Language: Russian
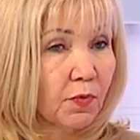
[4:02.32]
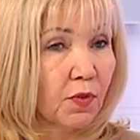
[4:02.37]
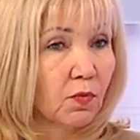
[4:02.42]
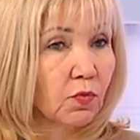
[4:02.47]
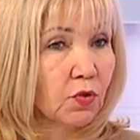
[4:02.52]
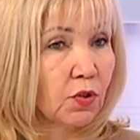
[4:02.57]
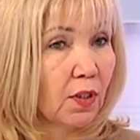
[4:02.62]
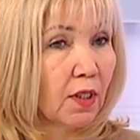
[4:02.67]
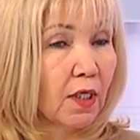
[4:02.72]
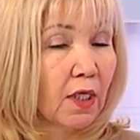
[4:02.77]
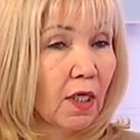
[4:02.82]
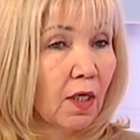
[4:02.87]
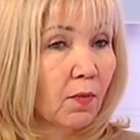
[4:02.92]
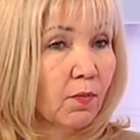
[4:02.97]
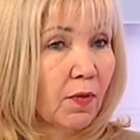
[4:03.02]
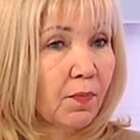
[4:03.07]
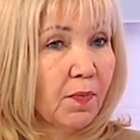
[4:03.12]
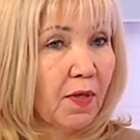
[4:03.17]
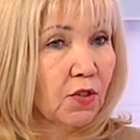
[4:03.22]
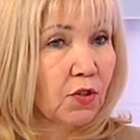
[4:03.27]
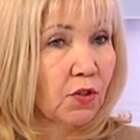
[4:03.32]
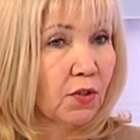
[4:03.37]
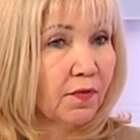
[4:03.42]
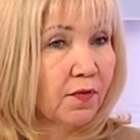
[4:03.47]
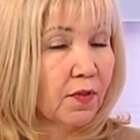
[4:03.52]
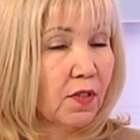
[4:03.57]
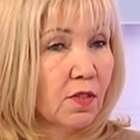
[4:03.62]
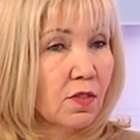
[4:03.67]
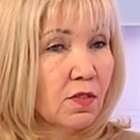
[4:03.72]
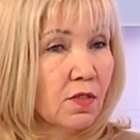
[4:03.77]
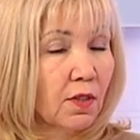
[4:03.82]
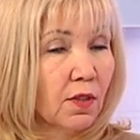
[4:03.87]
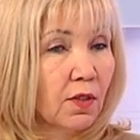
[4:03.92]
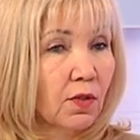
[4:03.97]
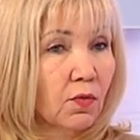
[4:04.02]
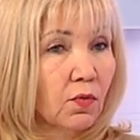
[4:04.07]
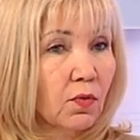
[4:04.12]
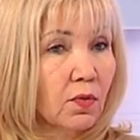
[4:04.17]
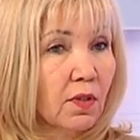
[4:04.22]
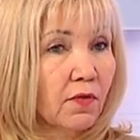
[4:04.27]
потому что по 5 человек из
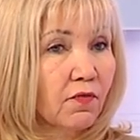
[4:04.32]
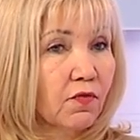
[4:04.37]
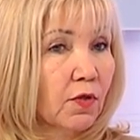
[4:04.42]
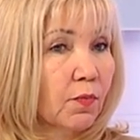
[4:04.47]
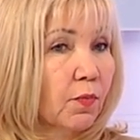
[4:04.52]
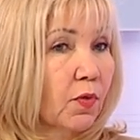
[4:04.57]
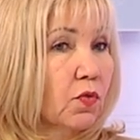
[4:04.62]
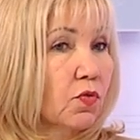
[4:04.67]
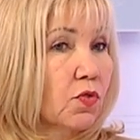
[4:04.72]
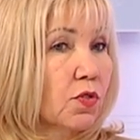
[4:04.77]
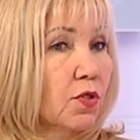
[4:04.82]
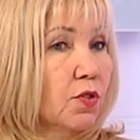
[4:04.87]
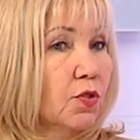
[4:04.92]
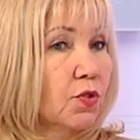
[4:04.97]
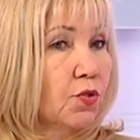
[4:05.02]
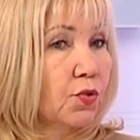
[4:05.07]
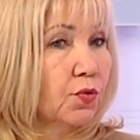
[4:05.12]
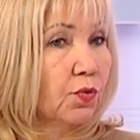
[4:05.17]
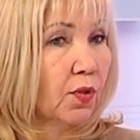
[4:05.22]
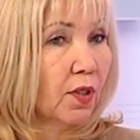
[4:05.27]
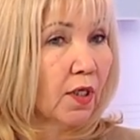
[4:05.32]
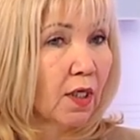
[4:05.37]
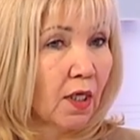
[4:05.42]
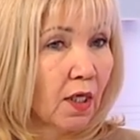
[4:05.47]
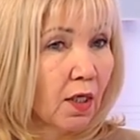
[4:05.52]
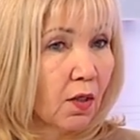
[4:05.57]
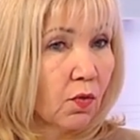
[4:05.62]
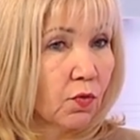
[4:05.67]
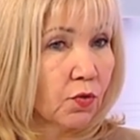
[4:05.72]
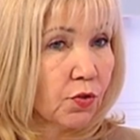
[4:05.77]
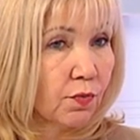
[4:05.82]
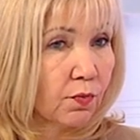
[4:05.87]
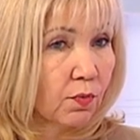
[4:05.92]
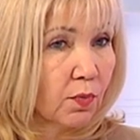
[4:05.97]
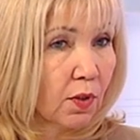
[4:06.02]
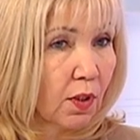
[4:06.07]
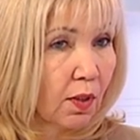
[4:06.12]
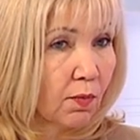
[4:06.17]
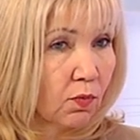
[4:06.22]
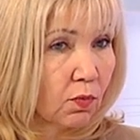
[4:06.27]
регионов, и плюс еще
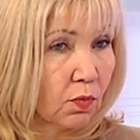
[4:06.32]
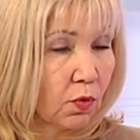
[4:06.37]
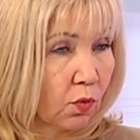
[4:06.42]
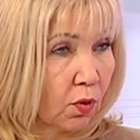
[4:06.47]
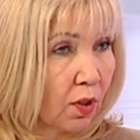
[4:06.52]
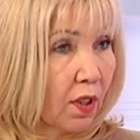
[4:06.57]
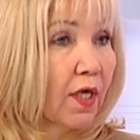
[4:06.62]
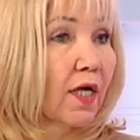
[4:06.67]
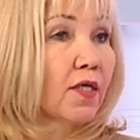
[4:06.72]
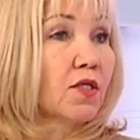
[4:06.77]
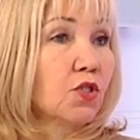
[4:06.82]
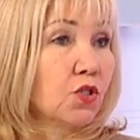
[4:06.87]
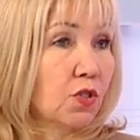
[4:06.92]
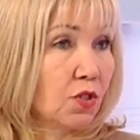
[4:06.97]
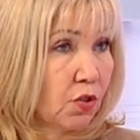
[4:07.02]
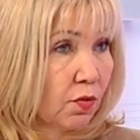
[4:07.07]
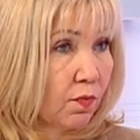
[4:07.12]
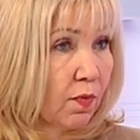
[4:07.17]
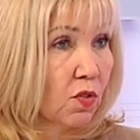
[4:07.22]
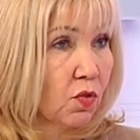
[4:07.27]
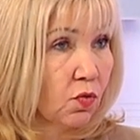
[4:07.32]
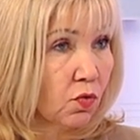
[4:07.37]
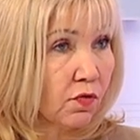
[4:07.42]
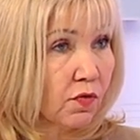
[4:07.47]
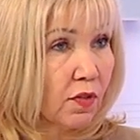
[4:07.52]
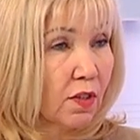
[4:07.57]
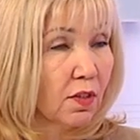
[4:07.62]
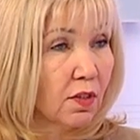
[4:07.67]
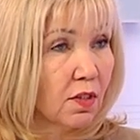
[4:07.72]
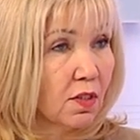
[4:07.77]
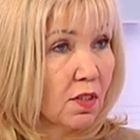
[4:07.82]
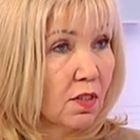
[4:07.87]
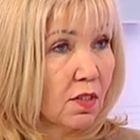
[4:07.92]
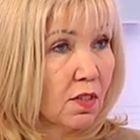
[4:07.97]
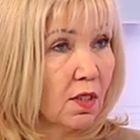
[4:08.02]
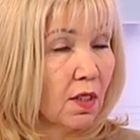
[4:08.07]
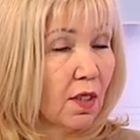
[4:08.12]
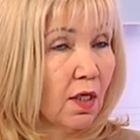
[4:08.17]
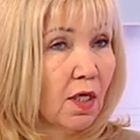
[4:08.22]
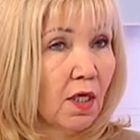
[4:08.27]
очень было много, конечно же, московских
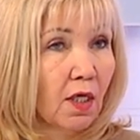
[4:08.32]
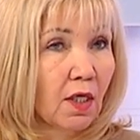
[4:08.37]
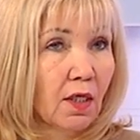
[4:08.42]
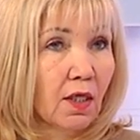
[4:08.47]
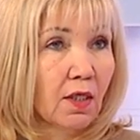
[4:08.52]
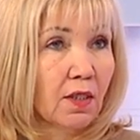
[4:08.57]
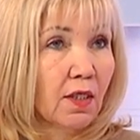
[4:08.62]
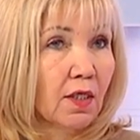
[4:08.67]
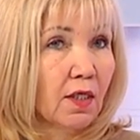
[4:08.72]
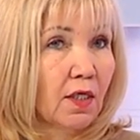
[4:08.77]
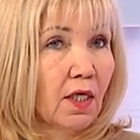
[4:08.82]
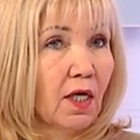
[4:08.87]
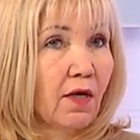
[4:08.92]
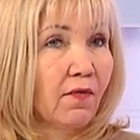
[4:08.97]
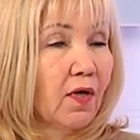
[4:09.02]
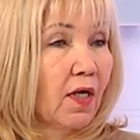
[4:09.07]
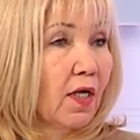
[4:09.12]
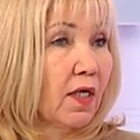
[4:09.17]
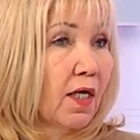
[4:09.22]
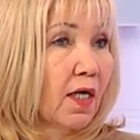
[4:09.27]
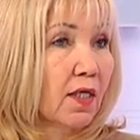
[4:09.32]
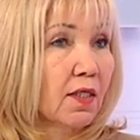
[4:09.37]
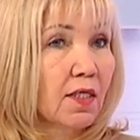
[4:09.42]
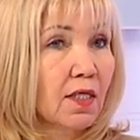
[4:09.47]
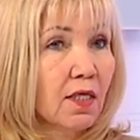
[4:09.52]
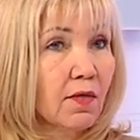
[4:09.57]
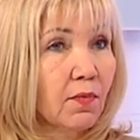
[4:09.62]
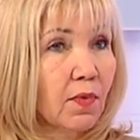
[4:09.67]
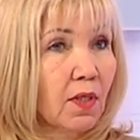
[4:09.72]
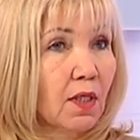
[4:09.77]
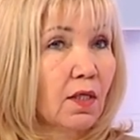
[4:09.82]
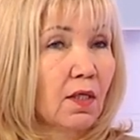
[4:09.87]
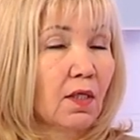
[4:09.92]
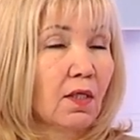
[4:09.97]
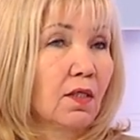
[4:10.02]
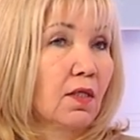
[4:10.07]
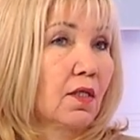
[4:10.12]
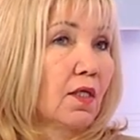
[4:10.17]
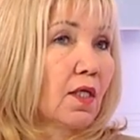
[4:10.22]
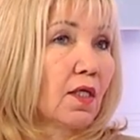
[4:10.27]
детей. Угу. Это и хоровая академия,
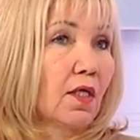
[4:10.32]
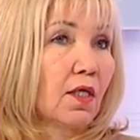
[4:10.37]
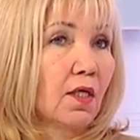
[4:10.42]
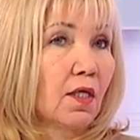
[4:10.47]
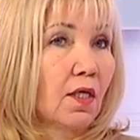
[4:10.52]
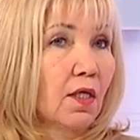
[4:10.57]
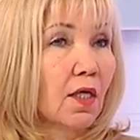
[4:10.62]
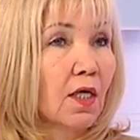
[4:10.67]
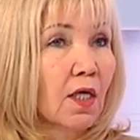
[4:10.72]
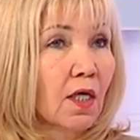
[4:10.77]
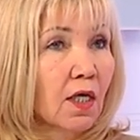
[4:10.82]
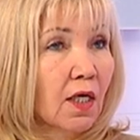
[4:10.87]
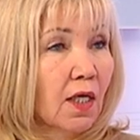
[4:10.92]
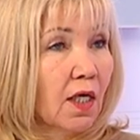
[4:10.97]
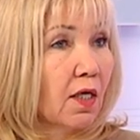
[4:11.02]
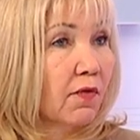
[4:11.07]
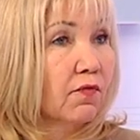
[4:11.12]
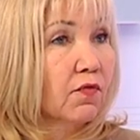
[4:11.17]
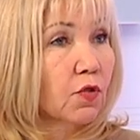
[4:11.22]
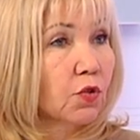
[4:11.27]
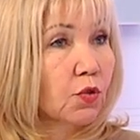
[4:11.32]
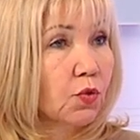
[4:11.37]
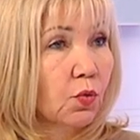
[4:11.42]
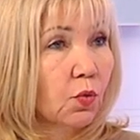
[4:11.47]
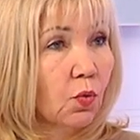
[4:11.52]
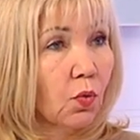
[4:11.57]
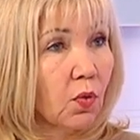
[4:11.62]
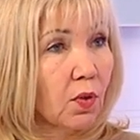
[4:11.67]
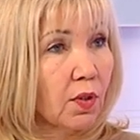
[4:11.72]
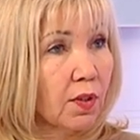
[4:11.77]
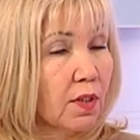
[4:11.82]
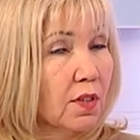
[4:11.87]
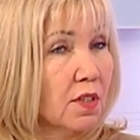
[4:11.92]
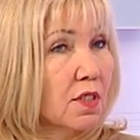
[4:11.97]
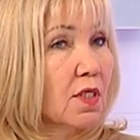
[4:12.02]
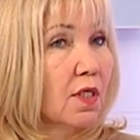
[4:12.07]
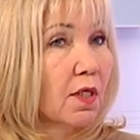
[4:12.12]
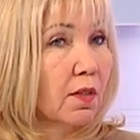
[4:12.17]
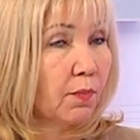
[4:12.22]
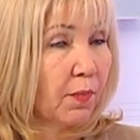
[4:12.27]
это и хоровые школы,
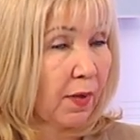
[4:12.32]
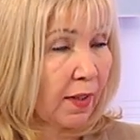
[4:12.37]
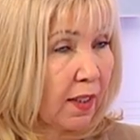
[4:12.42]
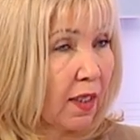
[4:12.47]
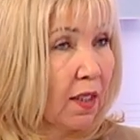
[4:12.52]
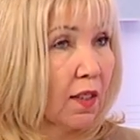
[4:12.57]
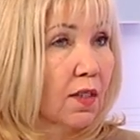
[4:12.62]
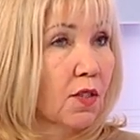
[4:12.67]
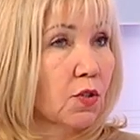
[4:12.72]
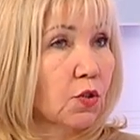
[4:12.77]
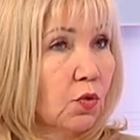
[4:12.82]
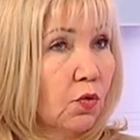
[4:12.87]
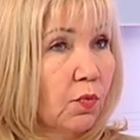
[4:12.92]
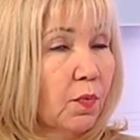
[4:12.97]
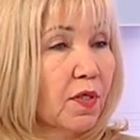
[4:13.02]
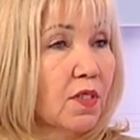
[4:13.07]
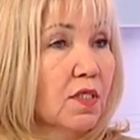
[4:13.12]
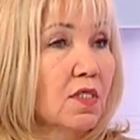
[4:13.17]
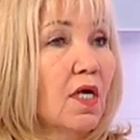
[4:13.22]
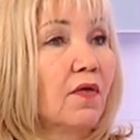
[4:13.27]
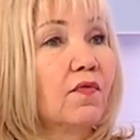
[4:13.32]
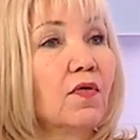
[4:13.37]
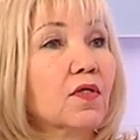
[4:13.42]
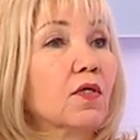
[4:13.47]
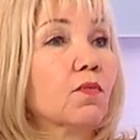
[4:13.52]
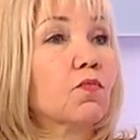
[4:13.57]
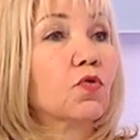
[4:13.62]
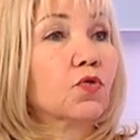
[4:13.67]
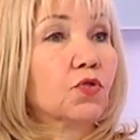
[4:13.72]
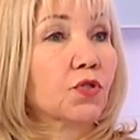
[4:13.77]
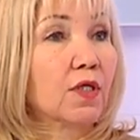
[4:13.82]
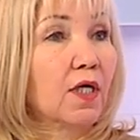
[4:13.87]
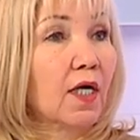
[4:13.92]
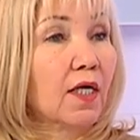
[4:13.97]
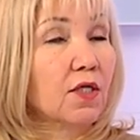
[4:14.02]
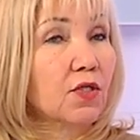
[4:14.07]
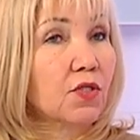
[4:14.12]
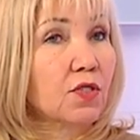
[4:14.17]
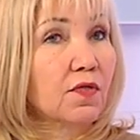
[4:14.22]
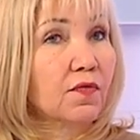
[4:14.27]
где понятно, что представлено большее
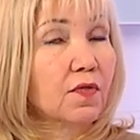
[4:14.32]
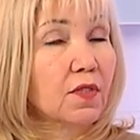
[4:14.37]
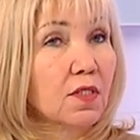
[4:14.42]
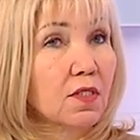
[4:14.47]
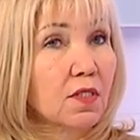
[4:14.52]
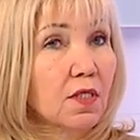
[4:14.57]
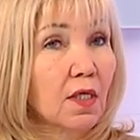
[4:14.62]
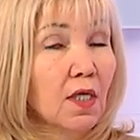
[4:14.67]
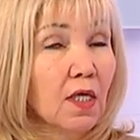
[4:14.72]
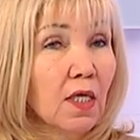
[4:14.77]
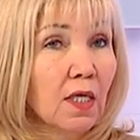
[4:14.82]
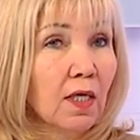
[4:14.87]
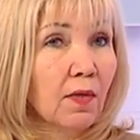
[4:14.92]
количество детей.